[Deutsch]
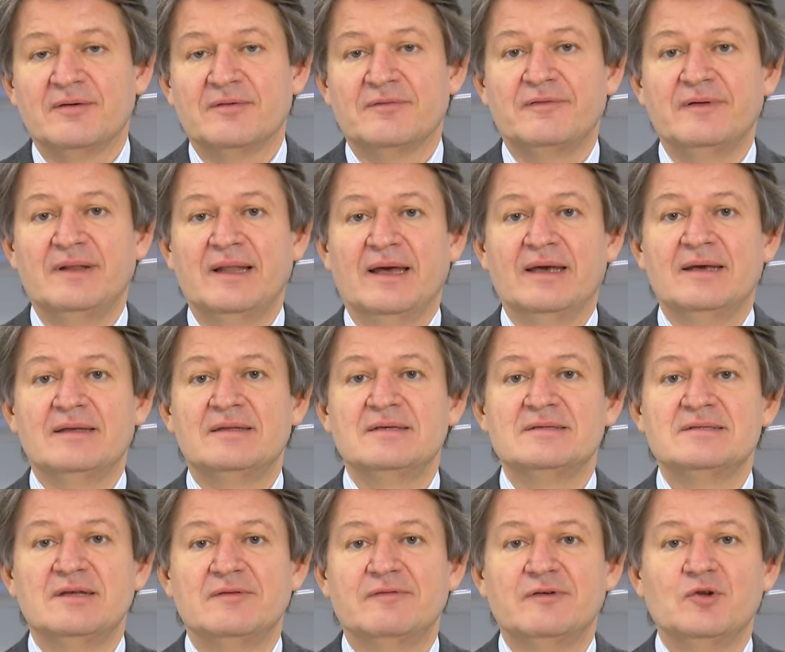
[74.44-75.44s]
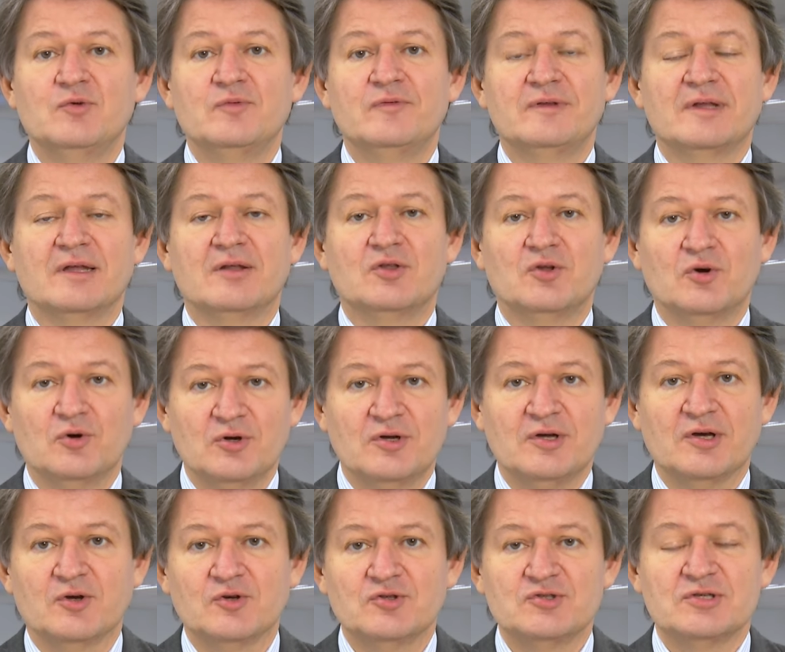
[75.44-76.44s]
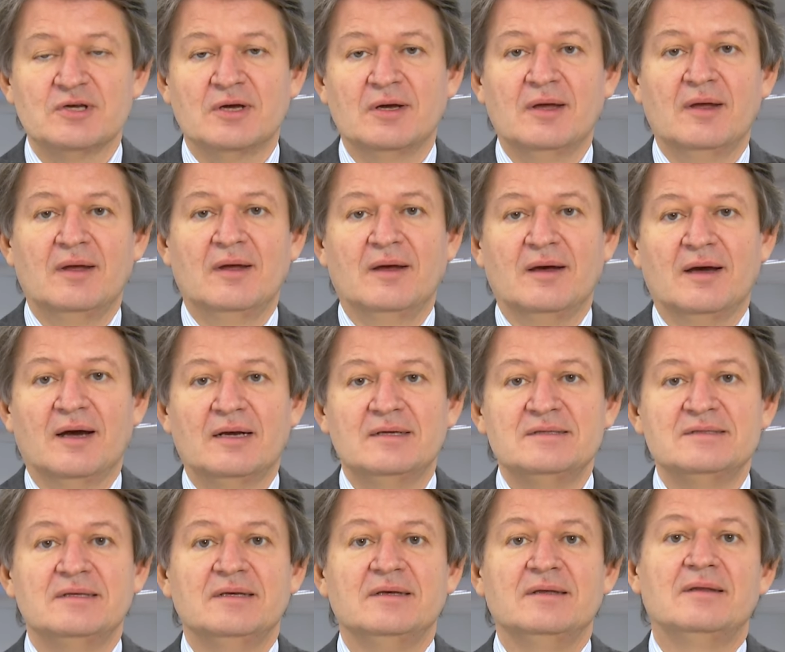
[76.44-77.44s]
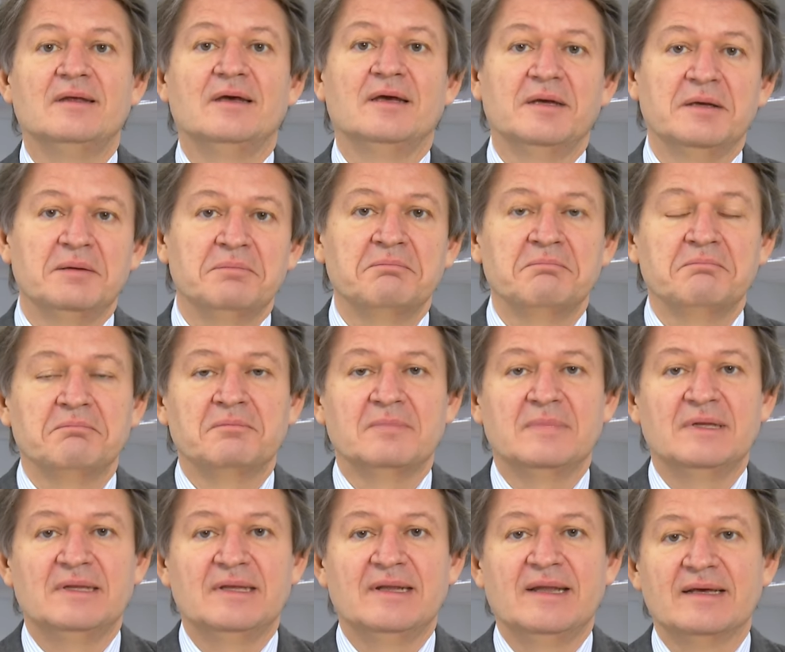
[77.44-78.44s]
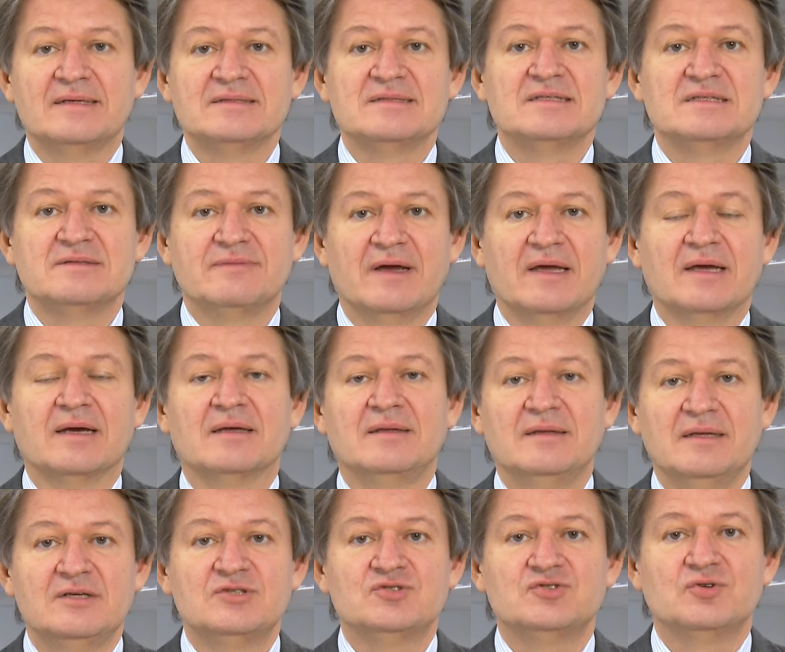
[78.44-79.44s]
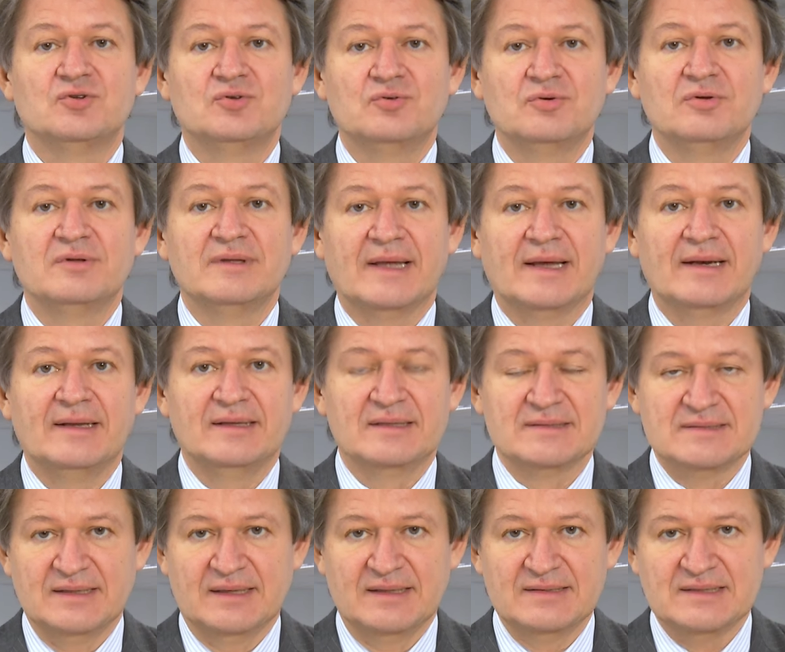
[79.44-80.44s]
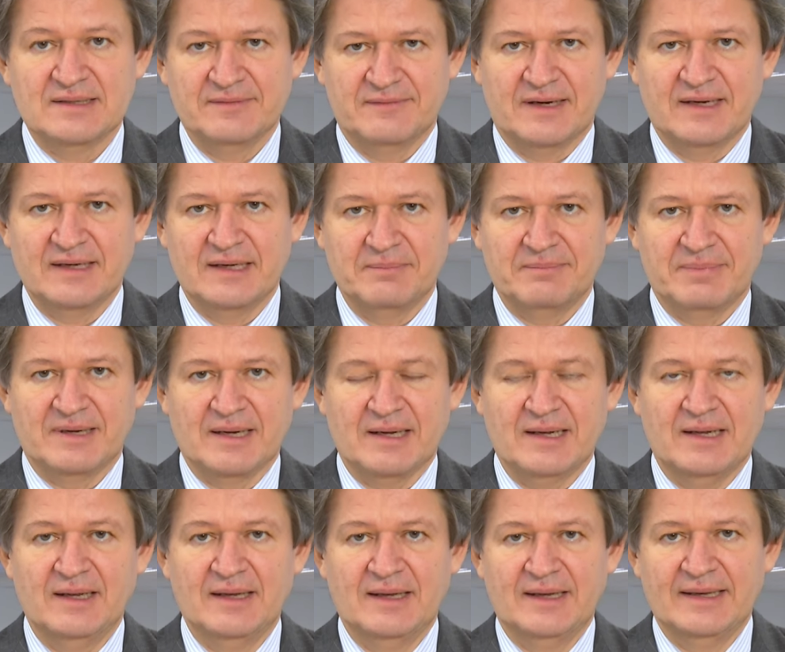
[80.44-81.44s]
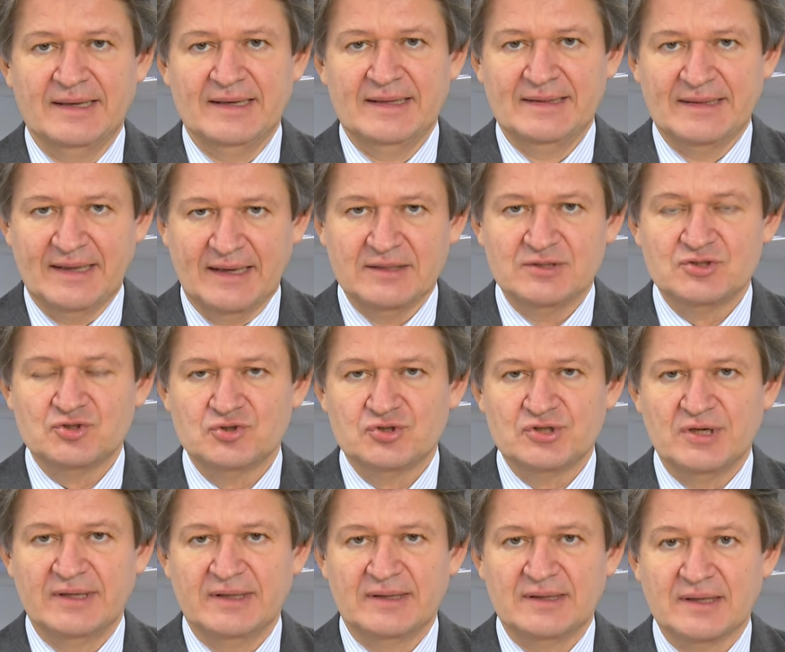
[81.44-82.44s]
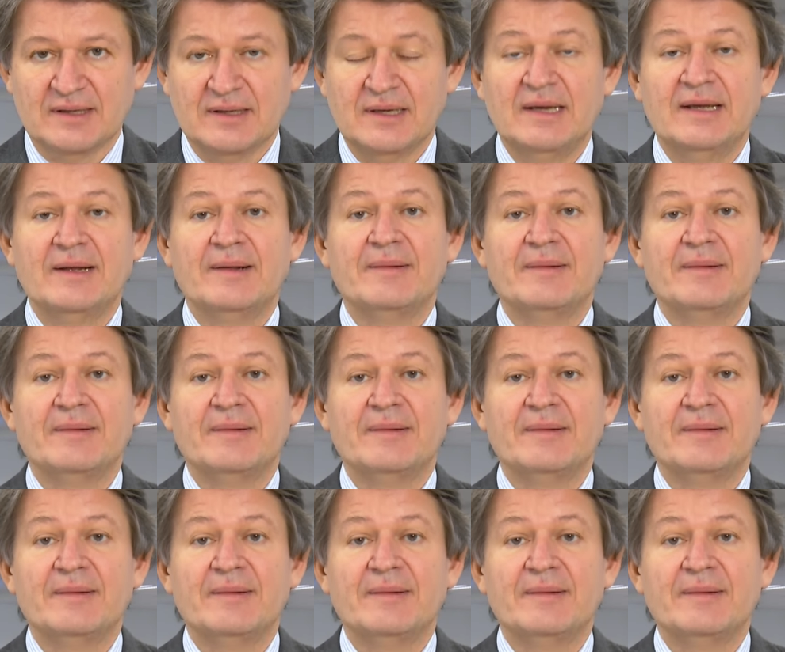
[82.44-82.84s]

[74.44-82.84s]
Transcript: vielleicht ist die Vernunft dann doch größer als die Idee, in die nächsten zwei Jahre nichts zu tun und dann in das nächste Wahldebakel hineinzuschlittern.